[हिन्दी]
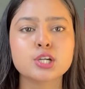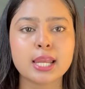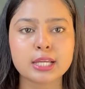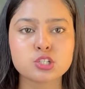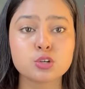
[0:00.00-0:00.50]

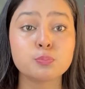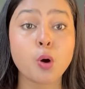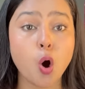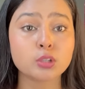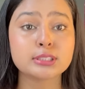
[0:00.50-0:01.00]
कलेक्शन
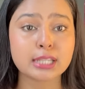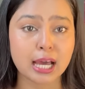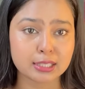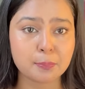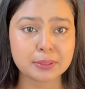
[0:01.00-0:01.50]
बहुत
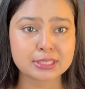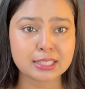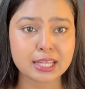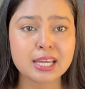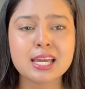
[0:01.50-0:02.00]
ज़्यादा पसंद है